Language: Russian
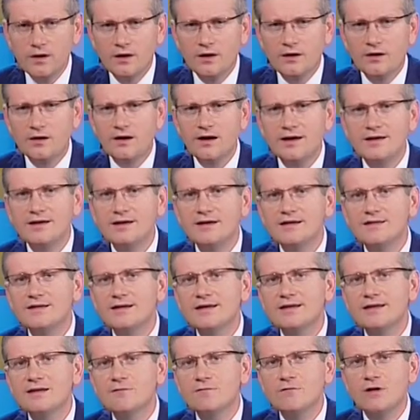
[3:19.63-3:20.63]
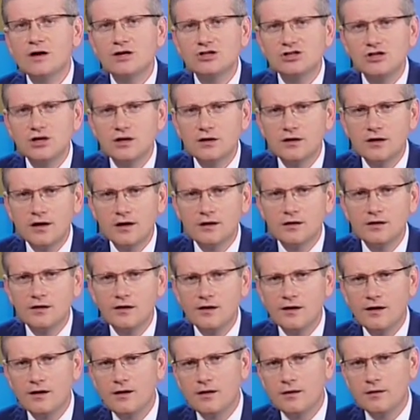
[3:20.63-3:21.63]
для Одессы это важно, как
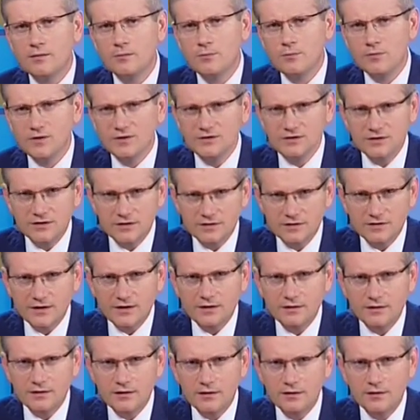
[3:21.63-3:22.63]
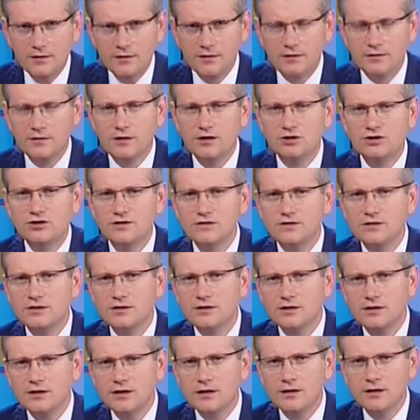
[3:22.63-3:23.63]
для бизнес-центра нашей
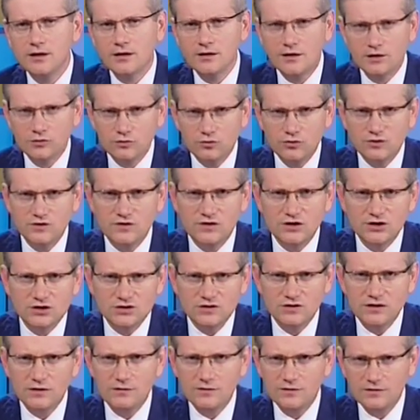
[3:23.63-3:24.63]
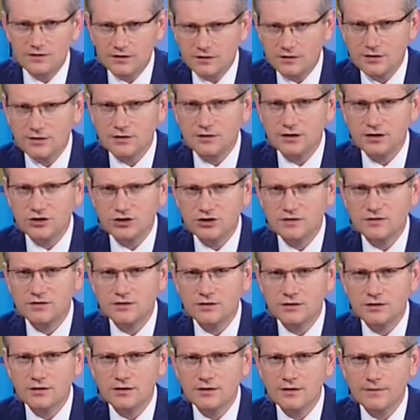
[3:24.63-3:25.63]
страны, как для туристического центра нашей
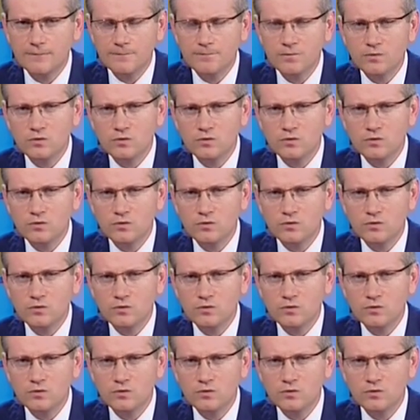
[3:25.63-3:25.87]
страны.